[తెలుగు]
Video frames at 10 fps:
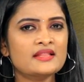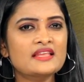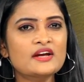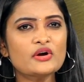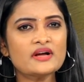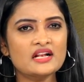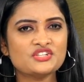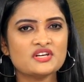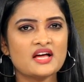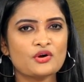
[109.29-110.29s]
దిండుఖల్
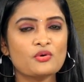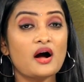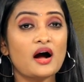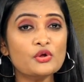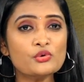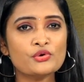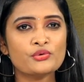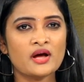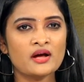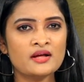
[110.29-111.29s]
జిల్లాకు ఆనుకుని ఉన్న